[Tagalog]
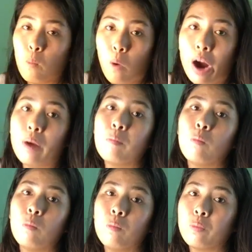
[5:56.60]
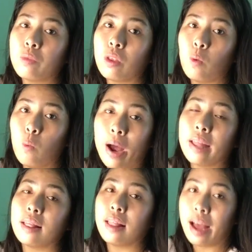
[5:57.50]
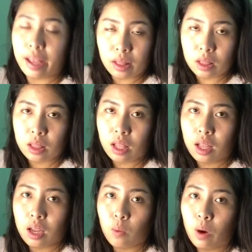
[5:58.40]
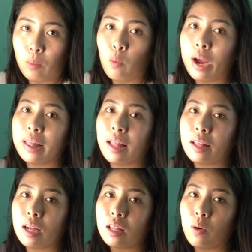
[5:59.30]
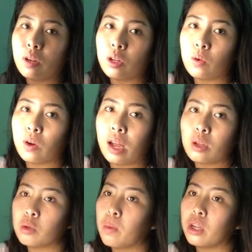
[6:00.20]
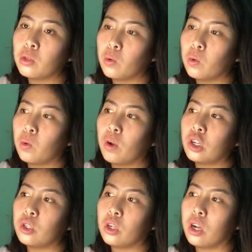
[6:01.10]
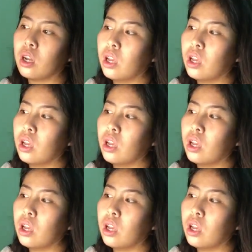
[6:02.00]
warm white light. Warm white light ang tawag dito, guys. Medyo, ano siya,